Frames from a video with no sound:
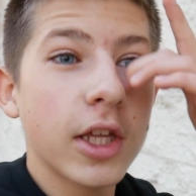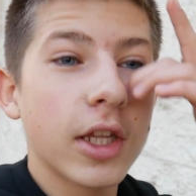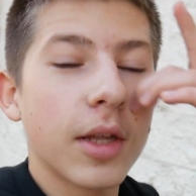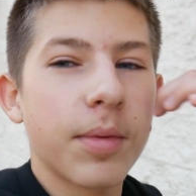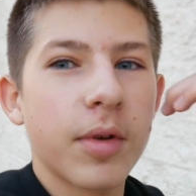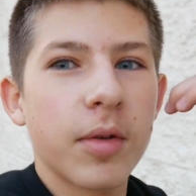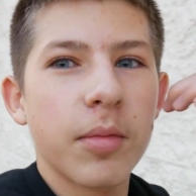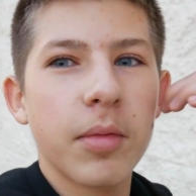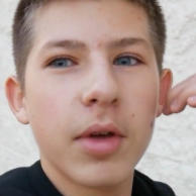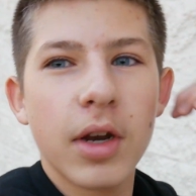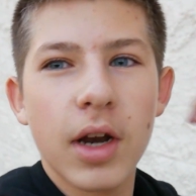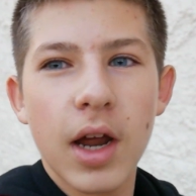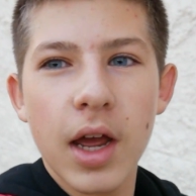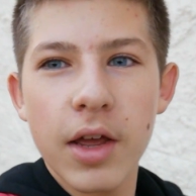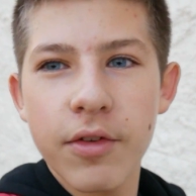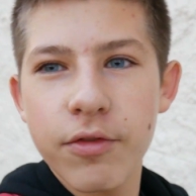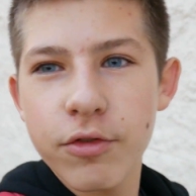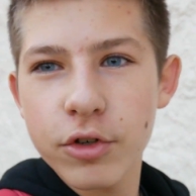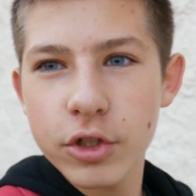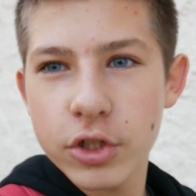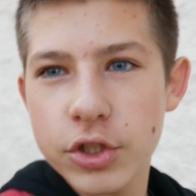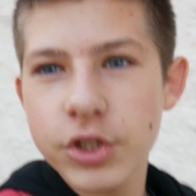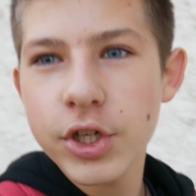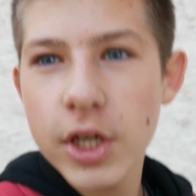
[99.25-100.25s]
например,
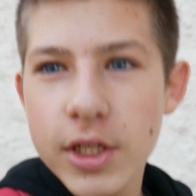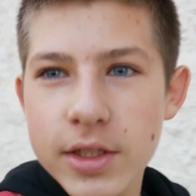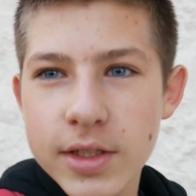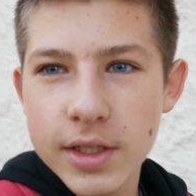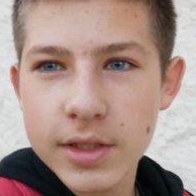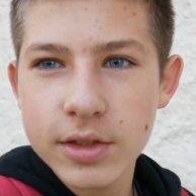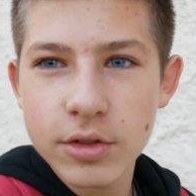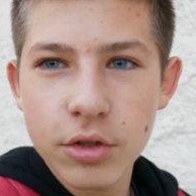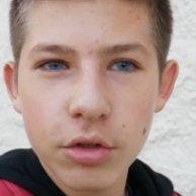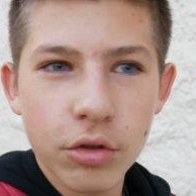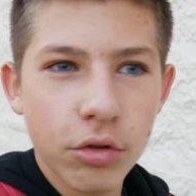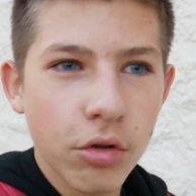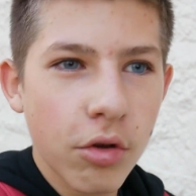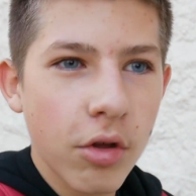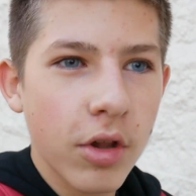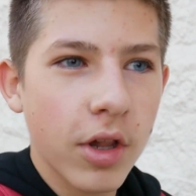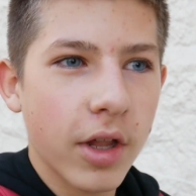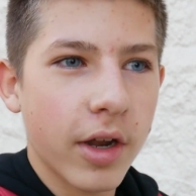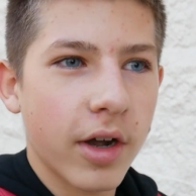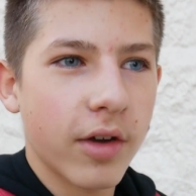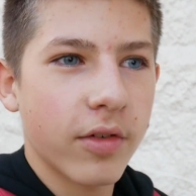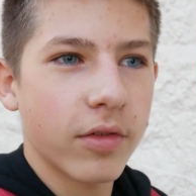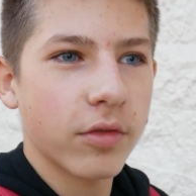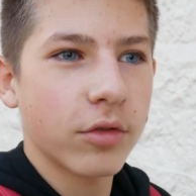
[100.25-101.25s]
iPhone 6 за 100
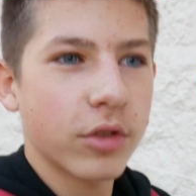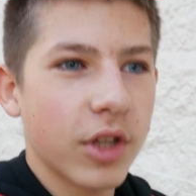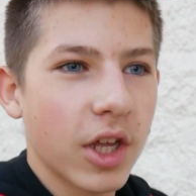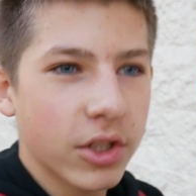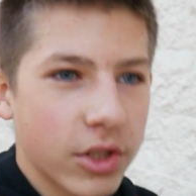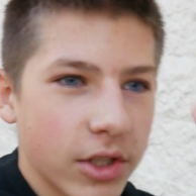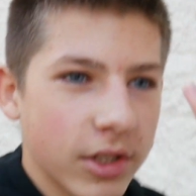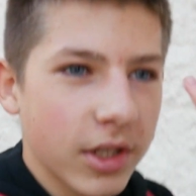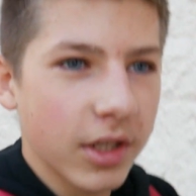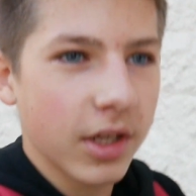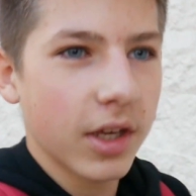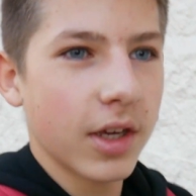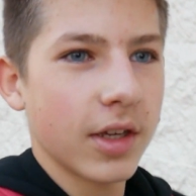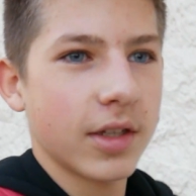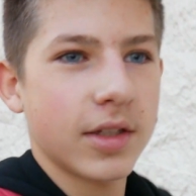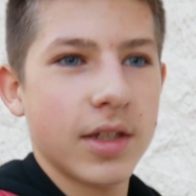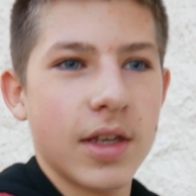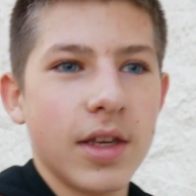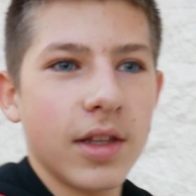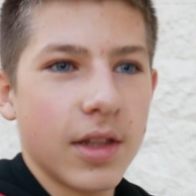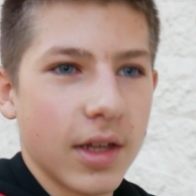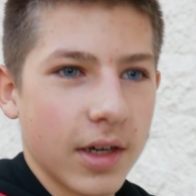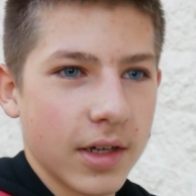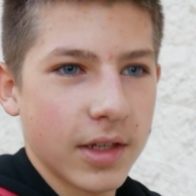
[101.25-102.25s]
долларов, у нас же таких
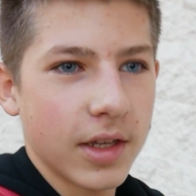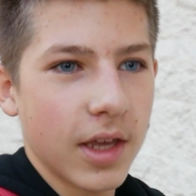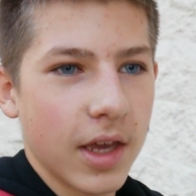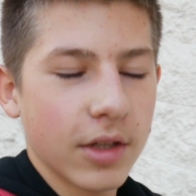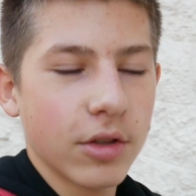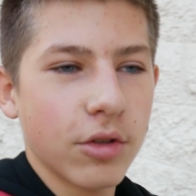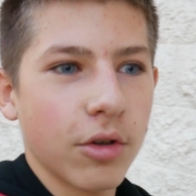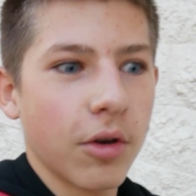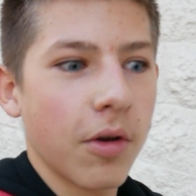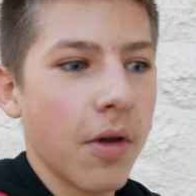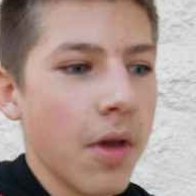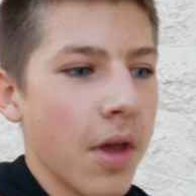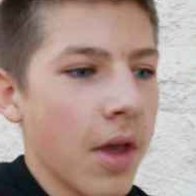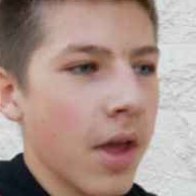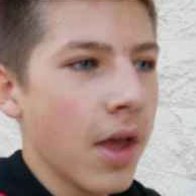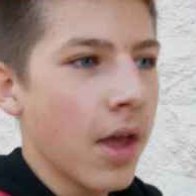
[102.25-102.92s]
скидок нету,